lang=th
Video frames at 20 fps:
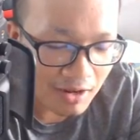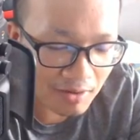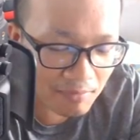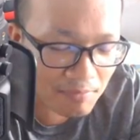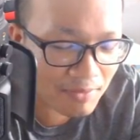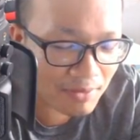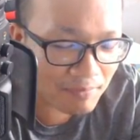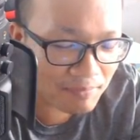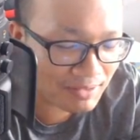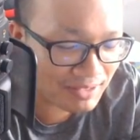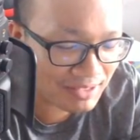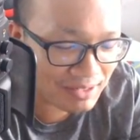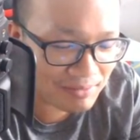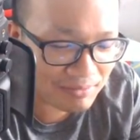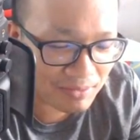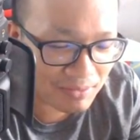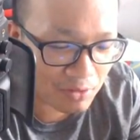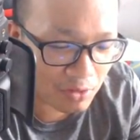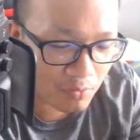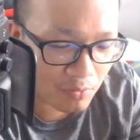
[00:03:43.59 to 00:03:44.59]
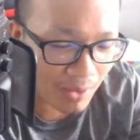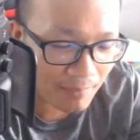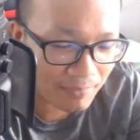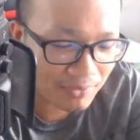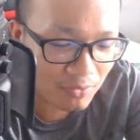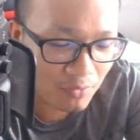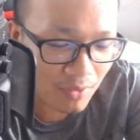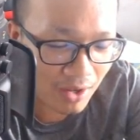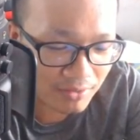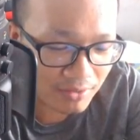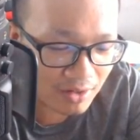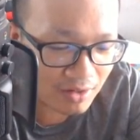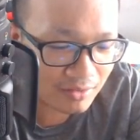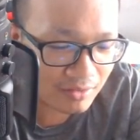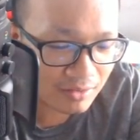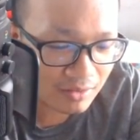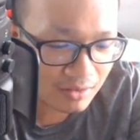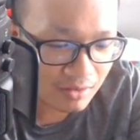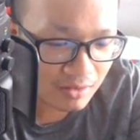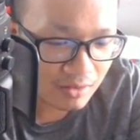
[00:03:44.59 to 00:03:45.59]
มันก็เป็นครีมเทียมข้นหวานมันต้องหวานอยู่แล้ว
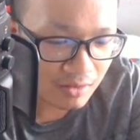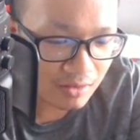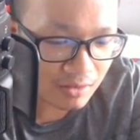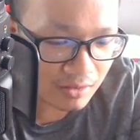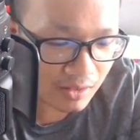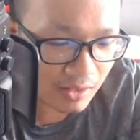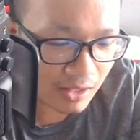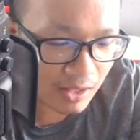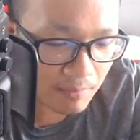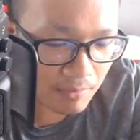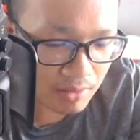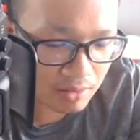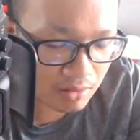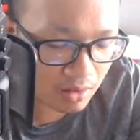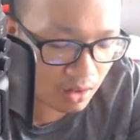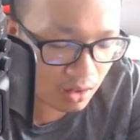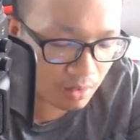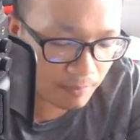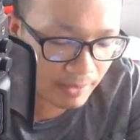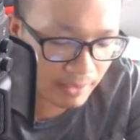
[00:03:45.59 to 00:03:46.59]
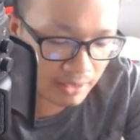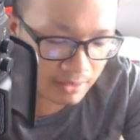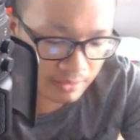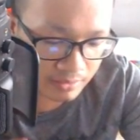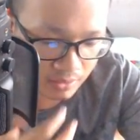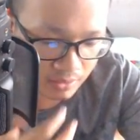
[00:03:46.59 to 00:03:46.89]
นะฮะมันก็เป็น